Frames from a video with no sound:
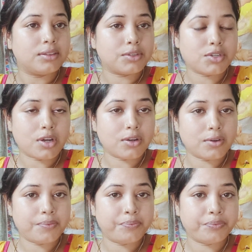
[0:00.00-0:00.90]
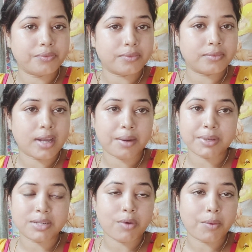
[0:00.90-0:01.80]
তো চলো আর
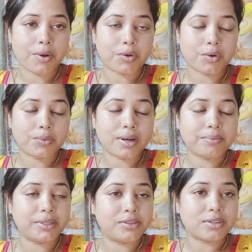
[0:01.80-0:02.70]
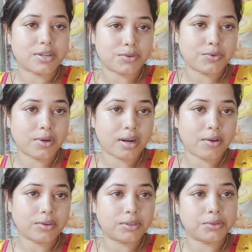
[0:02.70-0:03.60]
বেশি বক বক করবো না ভিডিওটা শুরু করা
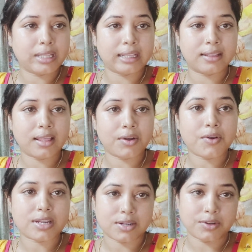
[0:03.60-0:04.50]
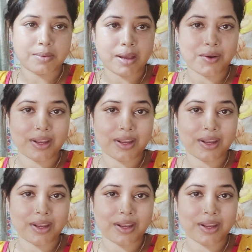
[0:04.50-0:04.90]
হোক তো দেখতে থাকো আশা করি ভালো